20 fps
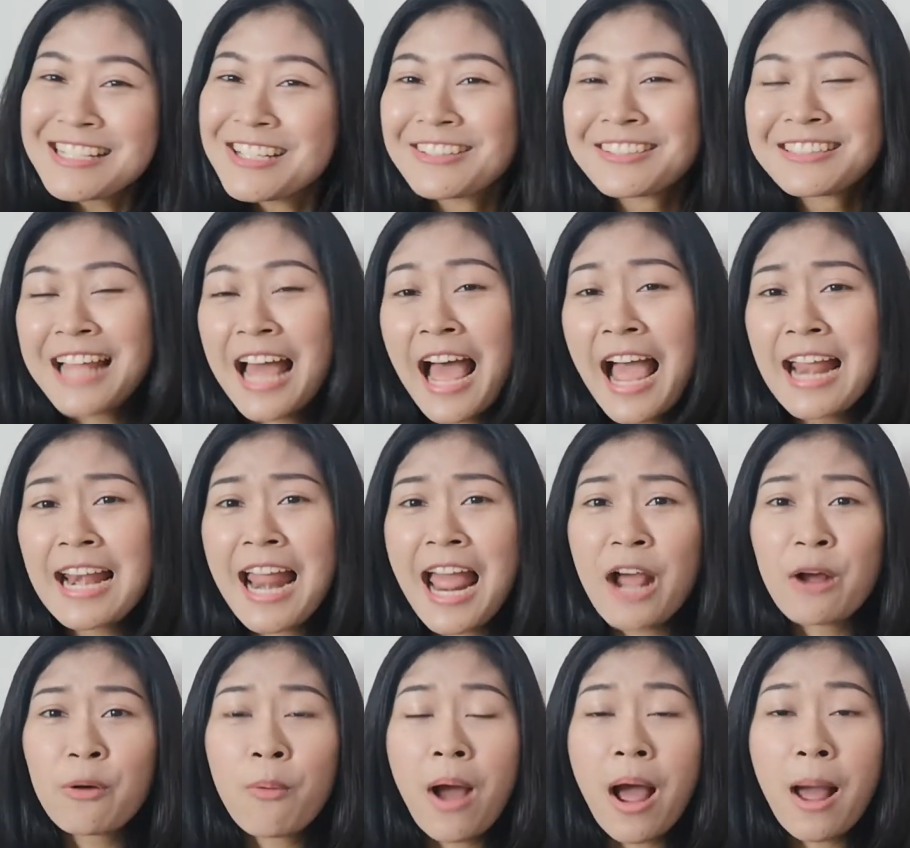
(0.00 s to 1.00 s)
สุดท้าย
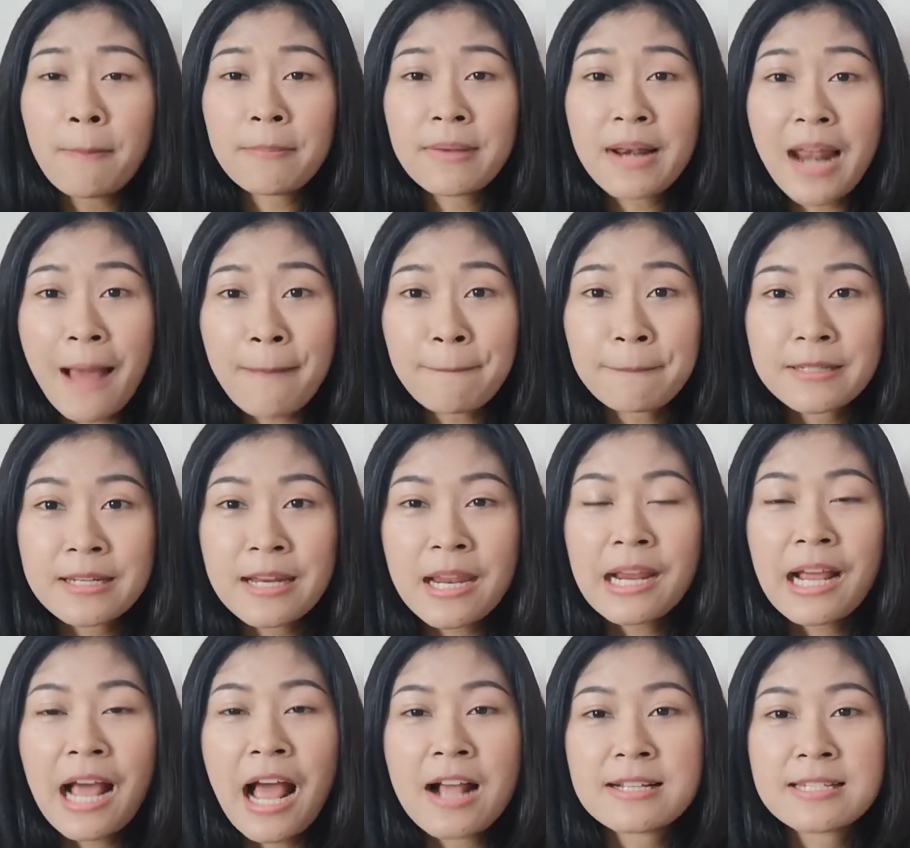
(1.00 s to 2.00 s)
แล้วความลับ
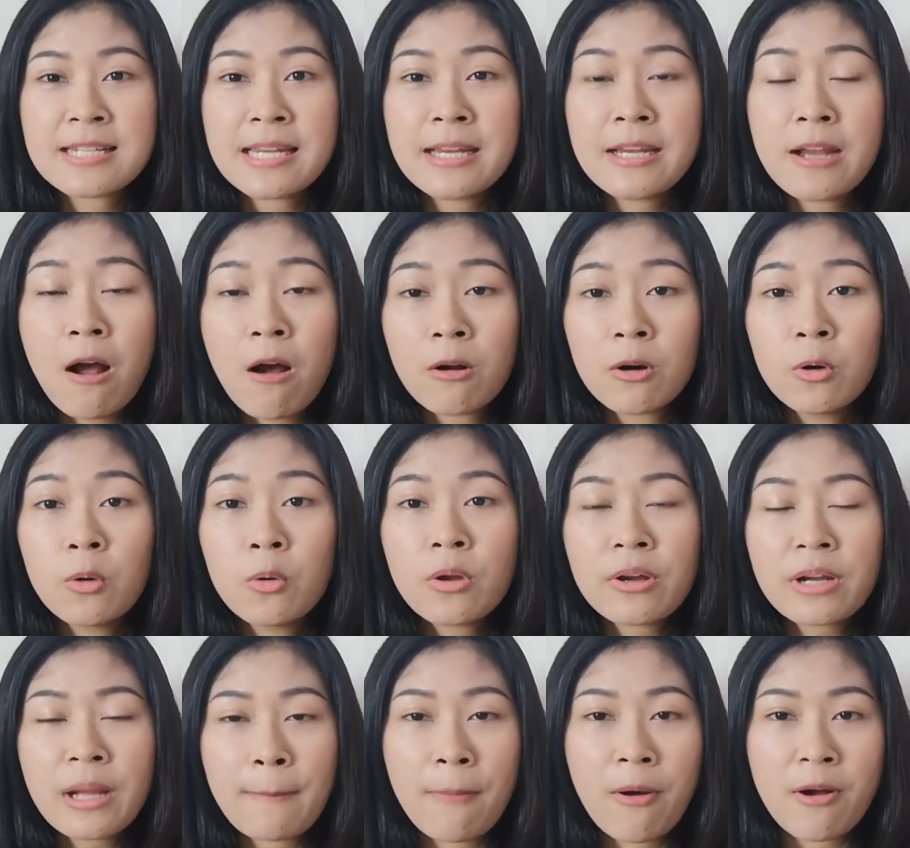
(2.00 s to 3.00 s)
ที่คังชียองรู้
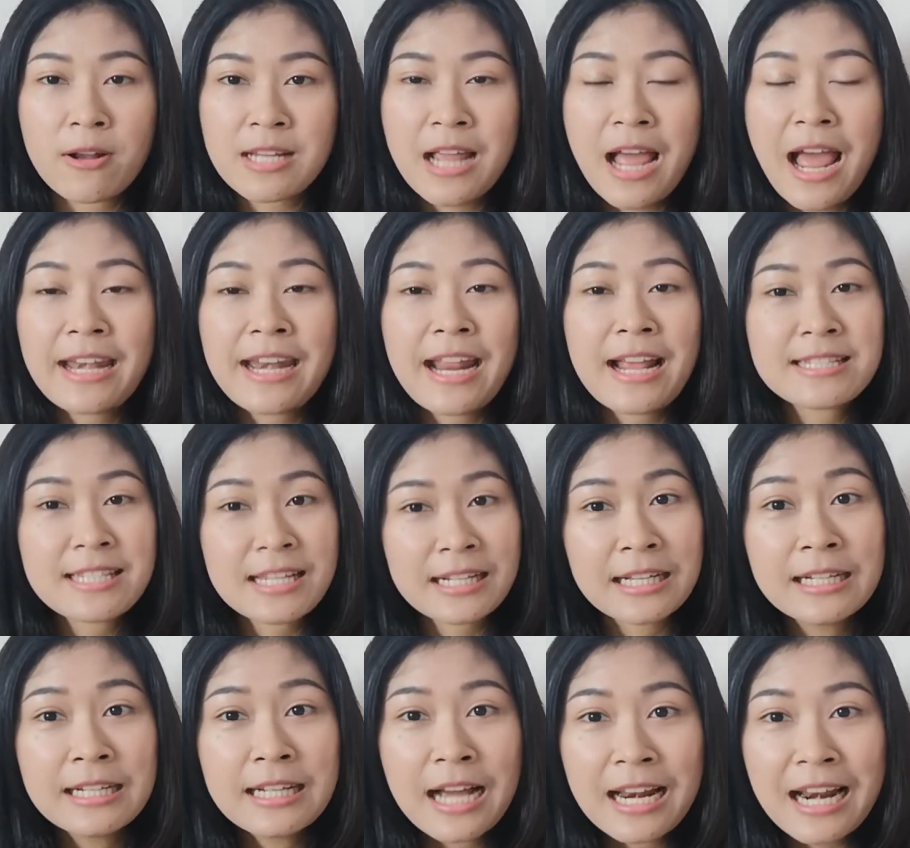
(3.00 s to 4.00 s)
เกี่ยวกับหมอชาเนี่ยจะ
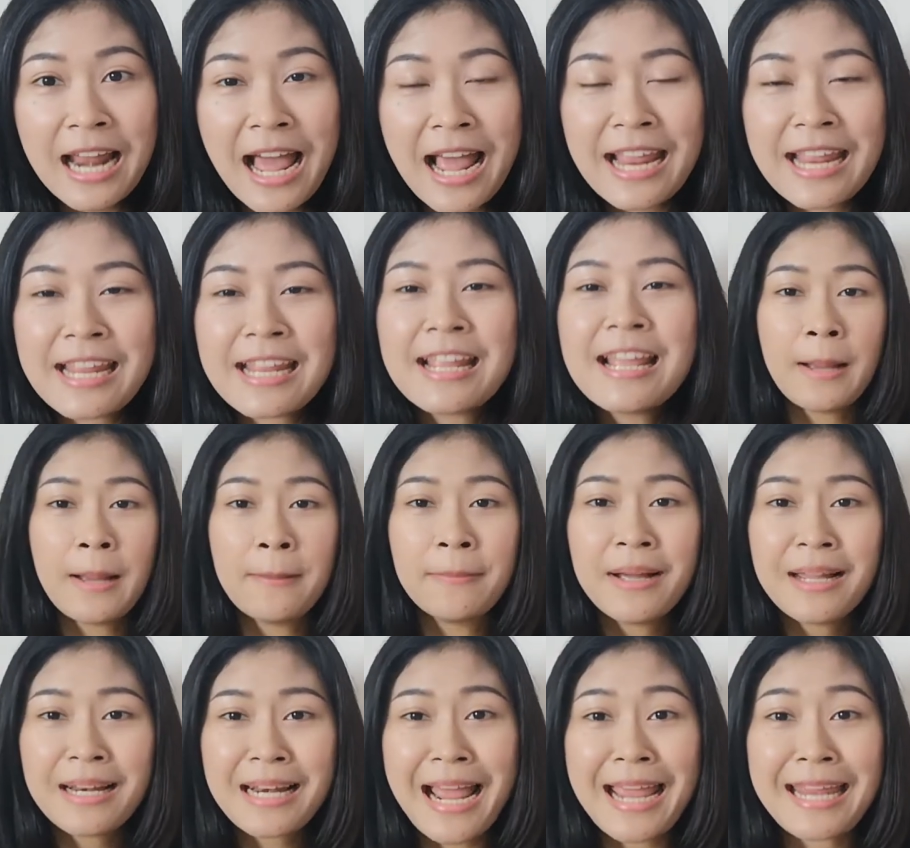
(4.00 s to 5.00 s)
คืออะไร
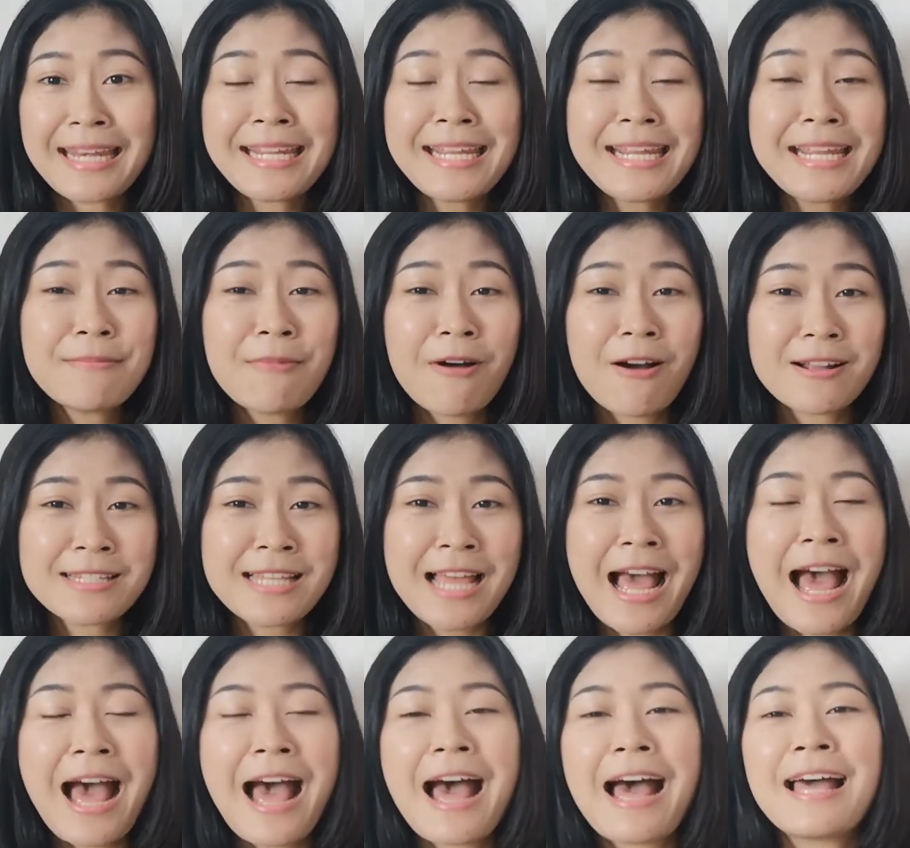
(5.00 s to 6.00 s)
เมื่อไหร่ที่หมอ
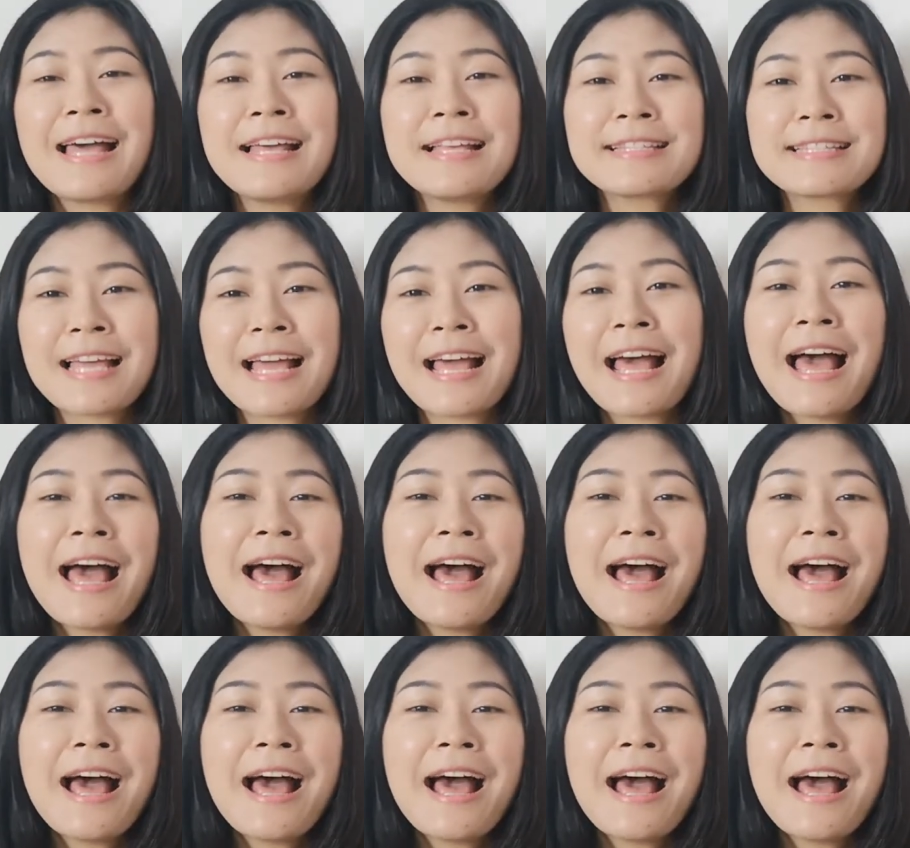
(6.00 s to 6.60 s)
ชาจะ